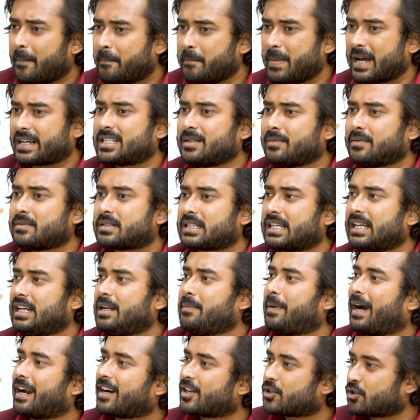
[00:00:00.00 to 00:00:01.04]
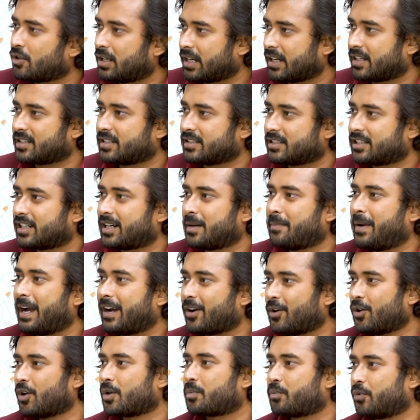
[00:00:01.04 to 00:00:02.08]
ম্যাক্সিমাম স্কিলই বাইরে চলে গেছে সেটা
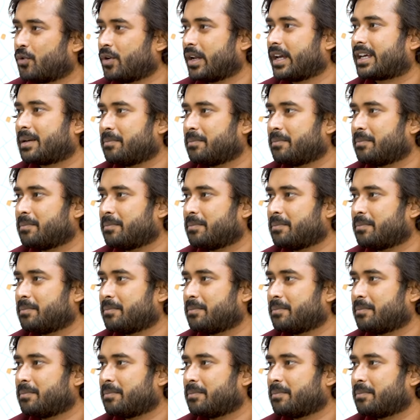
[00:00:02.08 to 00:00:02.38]
ব্যাঙ্গালোর পুনে